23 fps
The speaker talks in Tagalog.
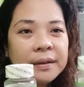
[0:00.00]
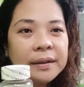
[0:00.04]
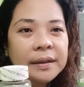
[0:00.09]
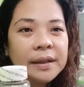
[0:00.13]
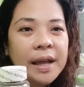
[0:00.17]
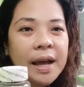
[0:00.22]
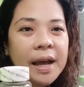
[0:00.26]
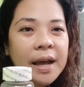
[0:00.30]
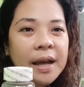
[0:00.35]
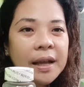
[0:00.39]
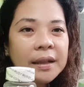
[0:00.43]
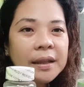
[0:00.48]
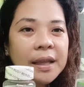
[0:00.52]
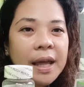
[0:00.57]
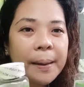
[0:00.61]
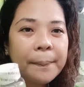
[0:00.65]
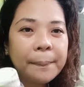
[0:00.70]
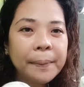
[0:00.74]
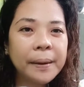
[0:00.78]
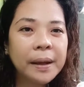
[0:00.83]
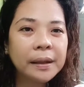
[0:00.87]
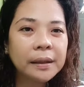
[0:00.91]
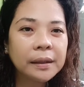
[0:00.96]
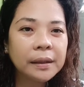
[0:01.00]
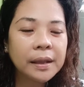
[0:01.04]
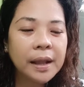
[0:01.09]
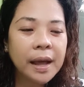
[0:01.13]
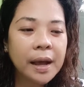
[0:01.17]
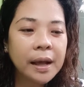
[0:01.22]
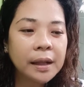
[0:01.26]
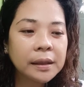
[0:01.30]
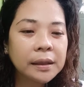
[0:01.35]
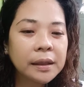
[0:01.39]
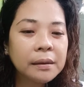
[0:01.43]
Na dapat
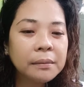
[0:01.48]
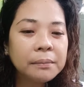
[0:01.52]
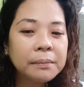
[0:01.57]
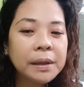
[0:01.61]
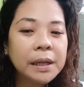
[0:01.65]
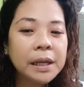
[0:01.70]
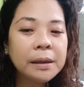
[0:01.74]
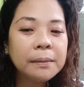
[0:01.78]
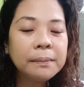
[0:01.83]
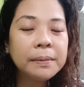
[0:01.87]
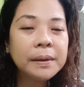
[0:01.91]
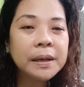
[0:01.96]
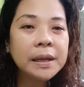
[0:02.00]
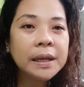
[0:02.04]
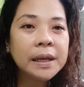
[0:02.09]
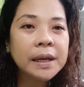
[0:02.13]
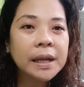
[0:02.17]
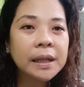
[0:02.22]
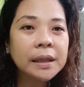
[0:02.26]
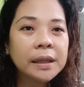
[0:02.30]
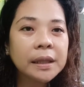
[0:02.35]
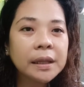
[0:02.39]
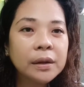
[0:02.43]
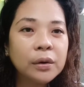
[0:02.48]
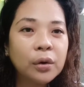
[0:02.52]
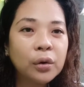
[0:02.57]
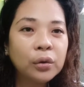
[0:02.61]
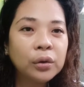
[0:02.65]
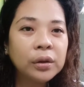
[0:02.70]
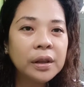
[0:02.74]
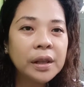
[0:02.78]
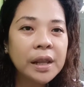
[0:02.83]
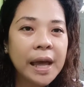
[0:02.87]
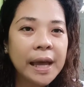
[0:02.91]
lahat ng binibili natin
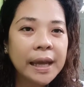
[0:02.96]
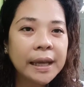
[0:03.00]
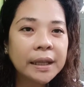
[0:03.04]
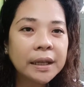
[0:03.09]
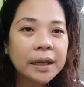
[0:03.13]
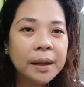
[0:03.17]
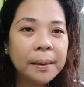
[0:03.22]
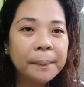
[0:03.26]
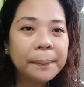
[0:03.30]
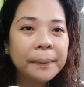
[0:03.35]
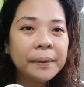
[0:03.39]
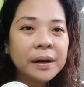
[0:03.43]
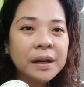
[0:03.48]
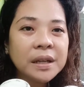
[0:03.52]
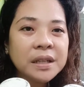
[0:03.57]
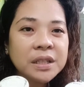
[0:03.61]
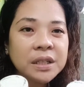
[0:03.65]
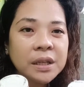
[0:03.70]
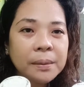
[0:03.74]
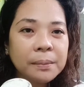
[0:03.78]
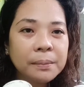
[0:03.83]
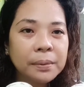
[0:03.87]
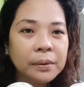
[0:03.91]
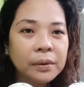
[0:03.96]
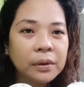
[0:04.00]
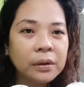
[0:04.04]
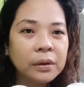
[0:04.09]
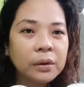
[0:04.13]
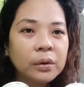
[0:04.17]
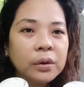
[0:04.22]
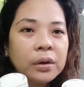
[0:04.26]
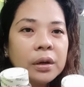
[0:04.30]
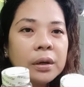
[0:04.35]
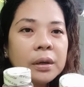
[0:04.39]
online na
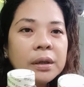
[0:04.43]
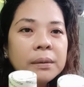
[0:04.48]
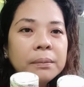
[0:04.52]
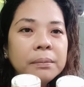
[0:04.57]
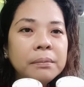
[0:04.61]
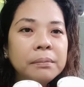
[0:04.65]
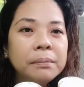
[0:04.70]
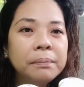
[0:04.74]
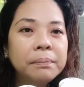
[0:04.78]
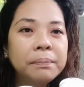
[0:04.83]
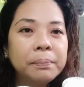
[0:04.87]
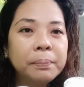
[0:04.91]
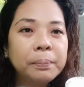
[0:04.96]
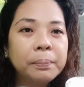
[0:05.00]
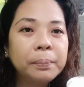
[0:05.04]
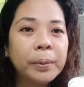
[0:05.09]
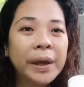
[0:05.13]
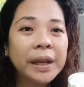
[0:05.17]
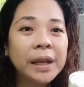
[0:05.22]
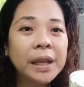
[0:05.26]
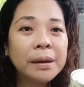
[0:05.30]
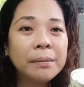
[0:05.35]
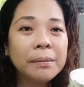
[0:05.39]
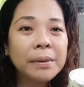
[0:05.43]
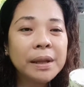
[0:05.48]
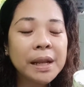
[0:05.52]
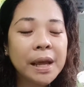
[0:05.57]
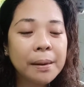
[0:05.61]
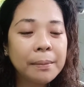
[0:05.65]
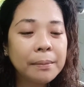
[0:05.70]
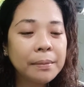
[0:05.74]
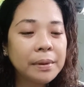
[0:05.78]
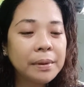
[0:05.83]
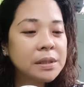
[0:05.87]
perishable or pwedeng
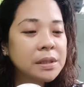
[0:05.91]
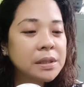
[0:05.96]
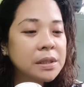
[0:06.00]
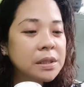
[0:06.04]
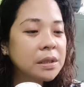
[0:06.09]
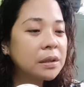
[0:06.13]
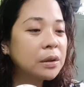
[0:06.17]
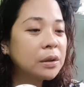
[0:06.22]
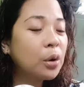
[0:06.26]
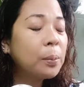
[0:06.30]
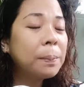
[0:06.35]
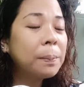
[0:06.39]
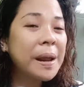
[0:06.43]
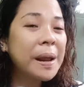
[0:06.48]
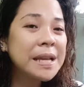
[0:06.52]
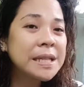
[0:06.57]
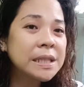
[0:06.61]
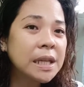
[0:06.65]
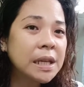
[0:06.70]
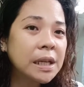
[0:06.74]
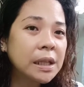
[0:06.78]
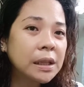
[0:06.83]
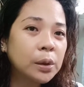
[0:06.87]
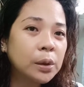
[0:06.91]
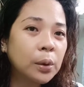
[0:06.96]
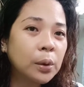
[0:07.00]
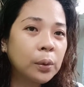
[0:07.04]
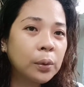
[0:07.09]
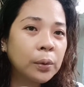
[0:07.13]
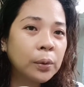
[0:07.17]
ma-damage, though plastic to,